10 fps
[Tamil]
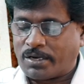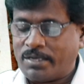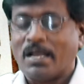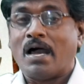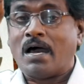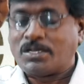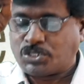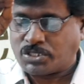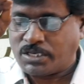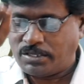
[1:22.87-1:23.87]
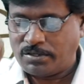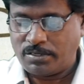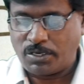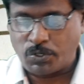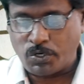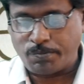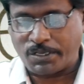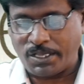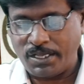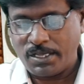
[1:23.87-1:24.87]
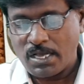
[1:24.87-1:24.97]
திறன் ஆற்றல் நுண்மதி